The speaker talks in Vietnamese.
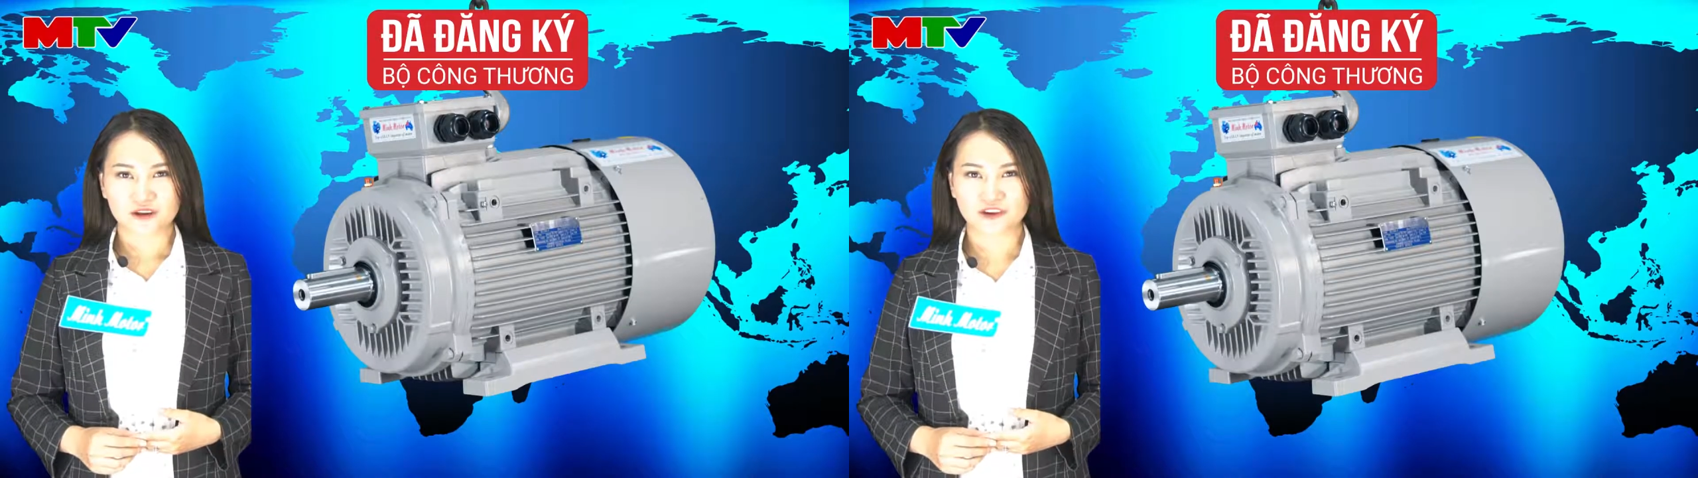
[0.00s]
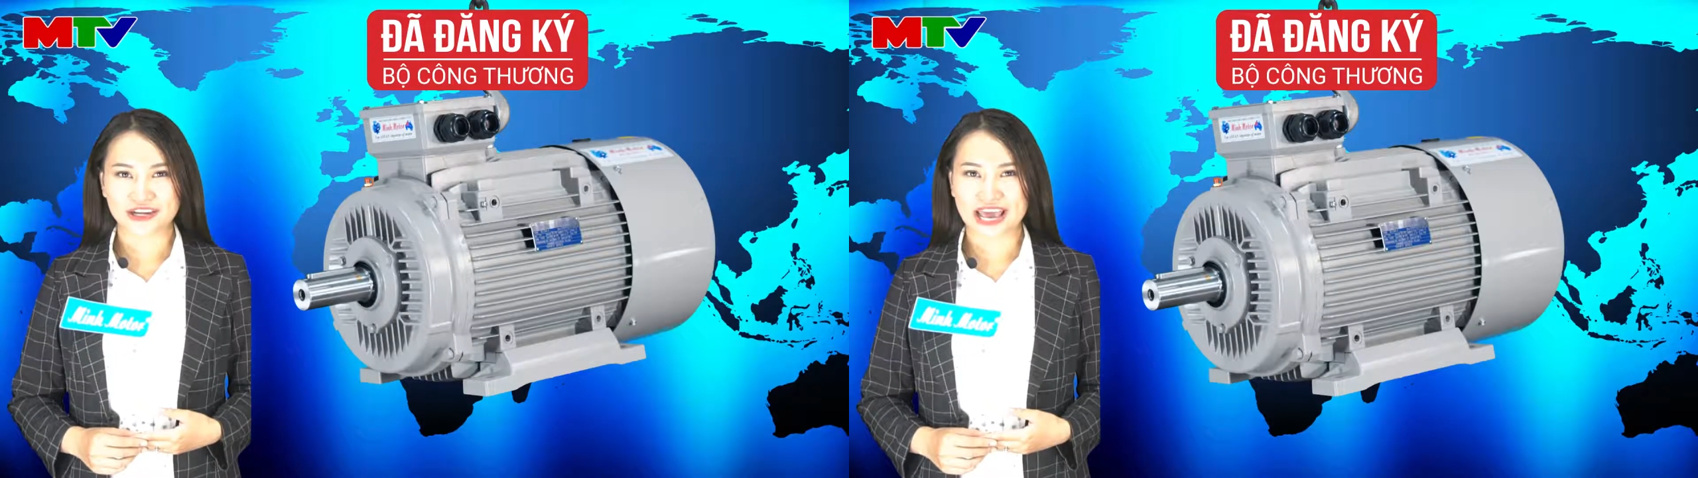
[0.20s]

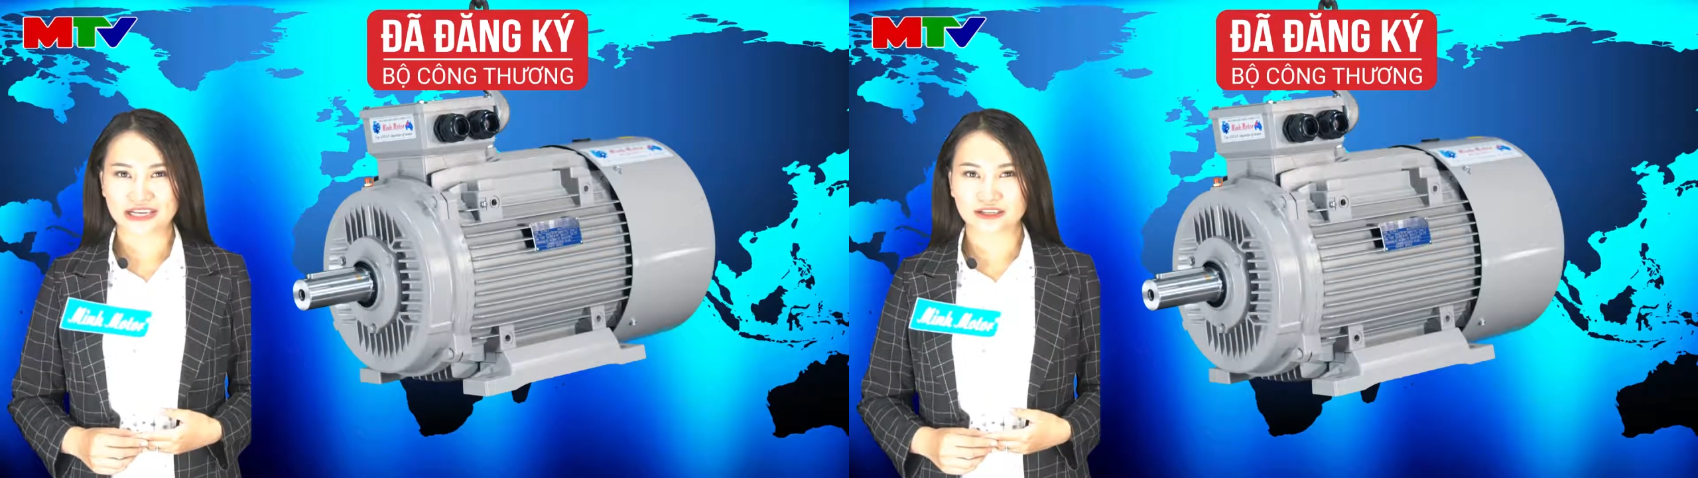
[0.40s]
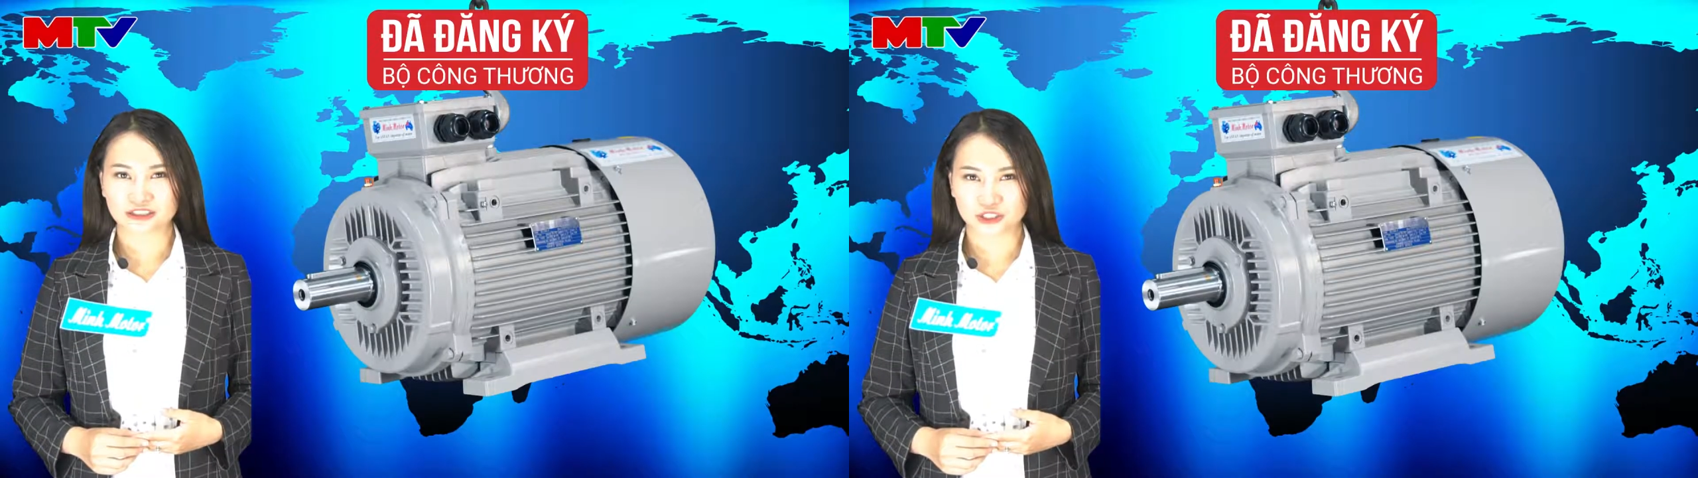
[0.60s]
và
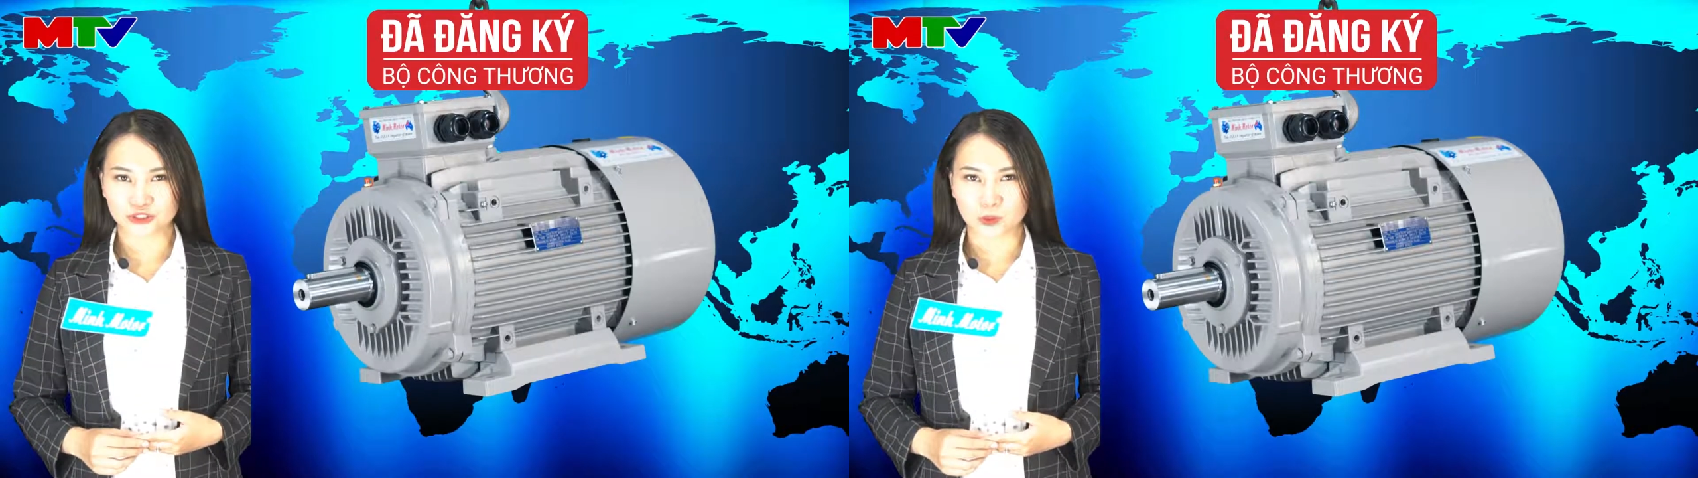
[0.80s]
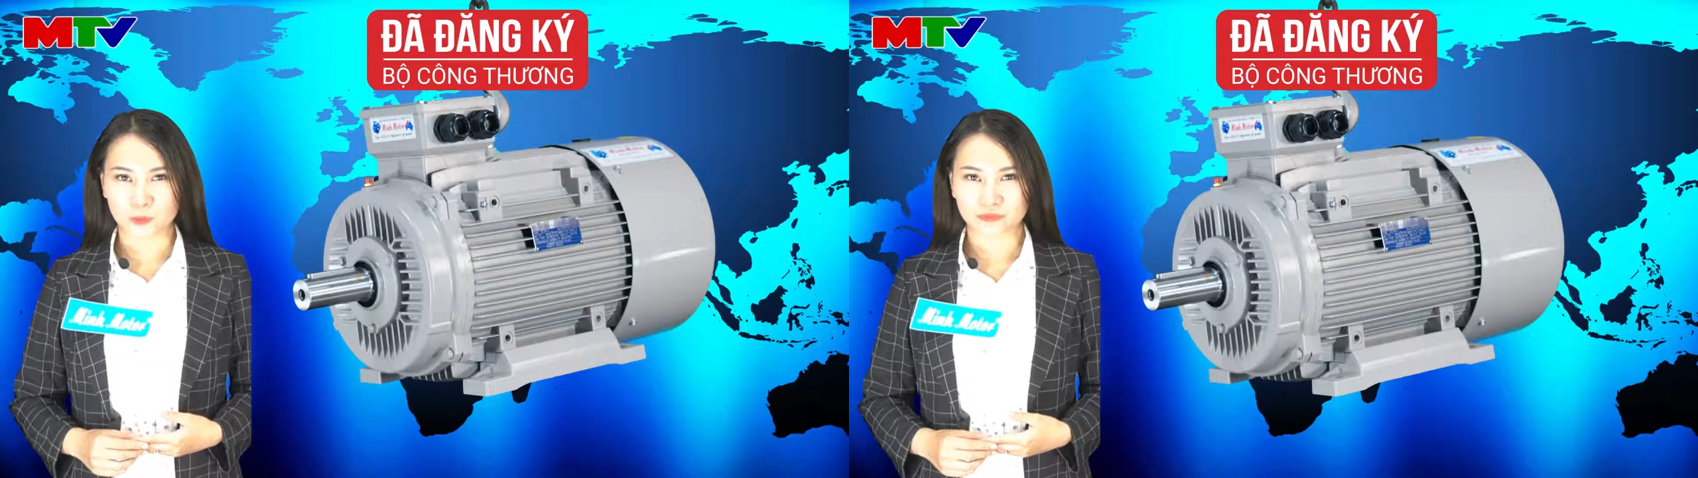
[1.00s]
đang được sử
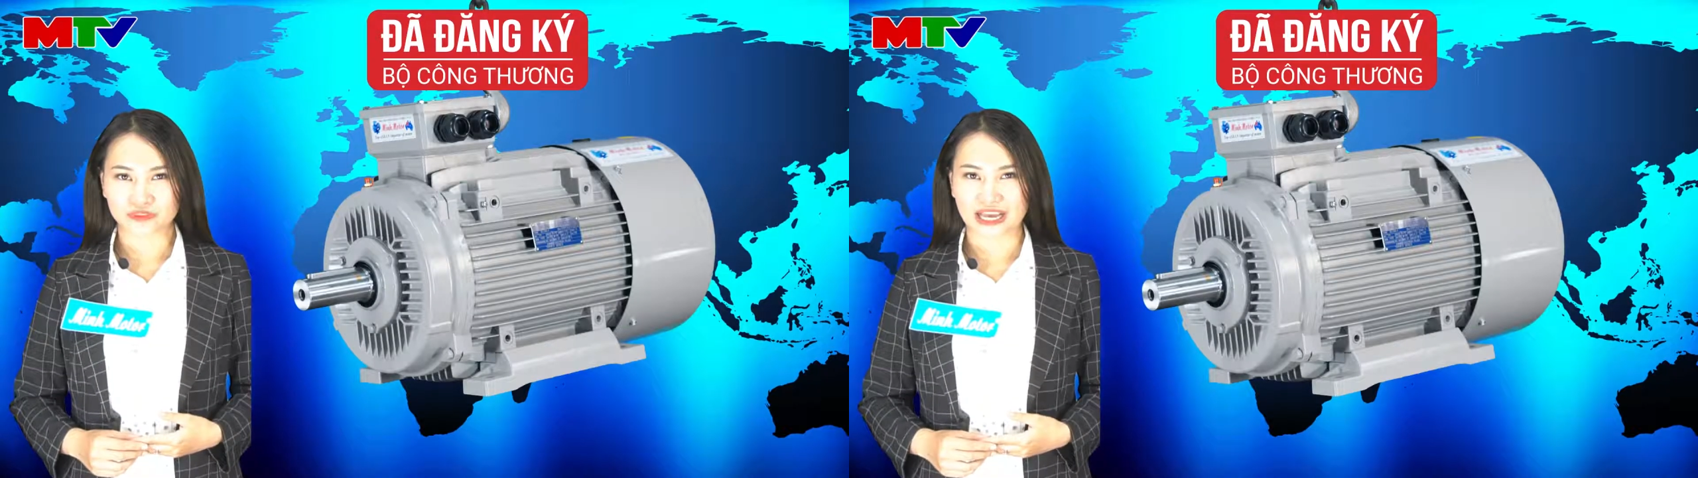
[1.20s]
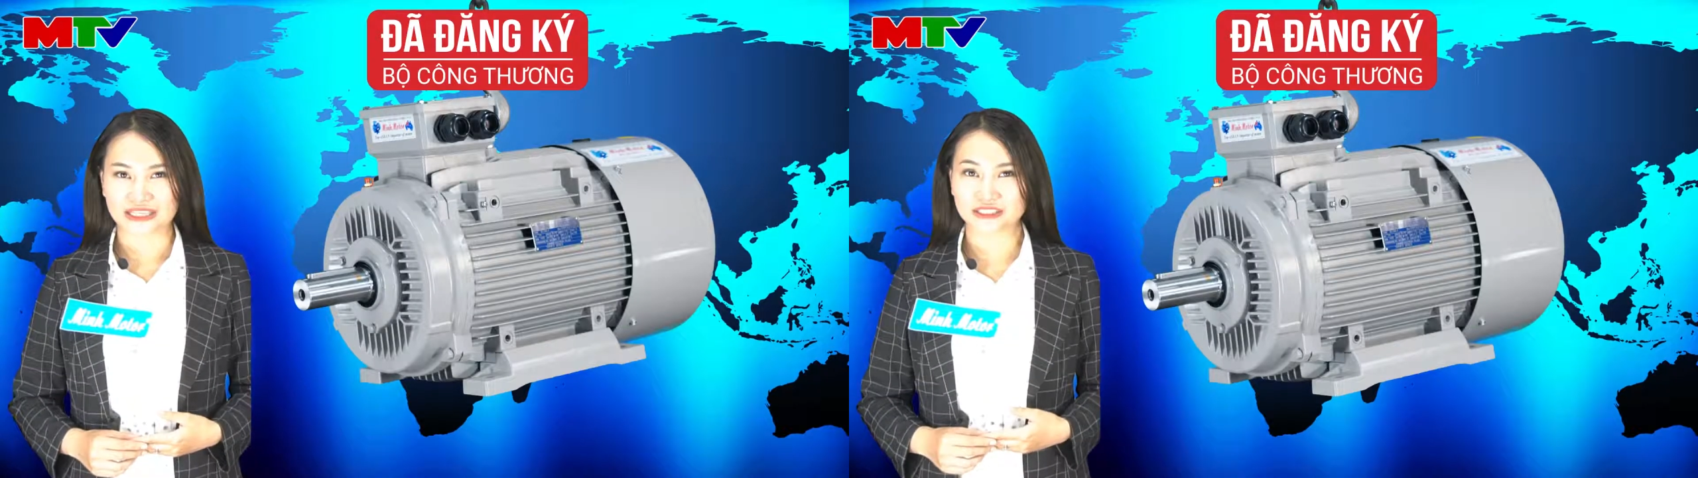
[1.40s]
dụng
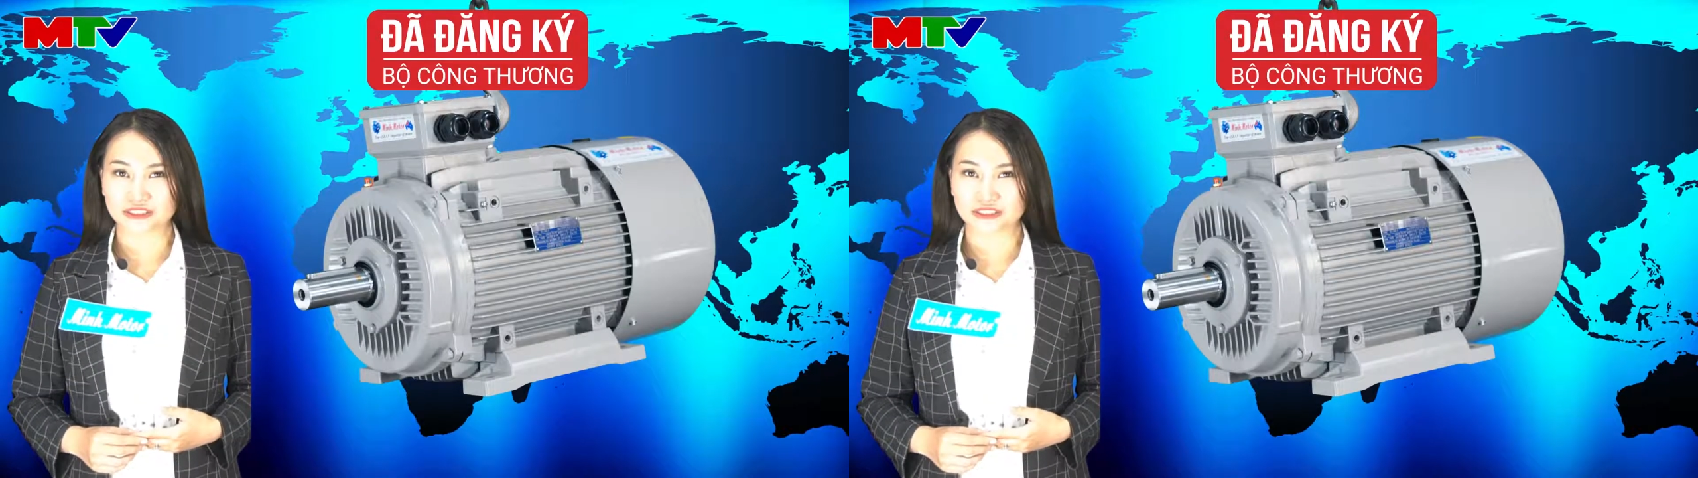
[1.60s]
tại